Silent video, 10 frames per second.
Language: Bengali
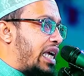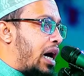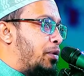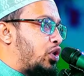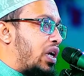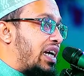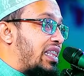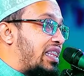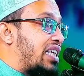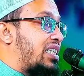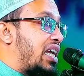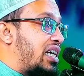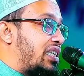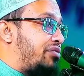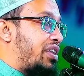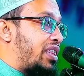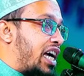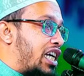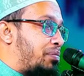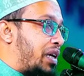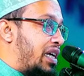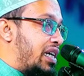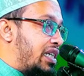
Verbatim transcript: কেয়ামতর আগে দাজ্জালের যে ফেতনা আসবে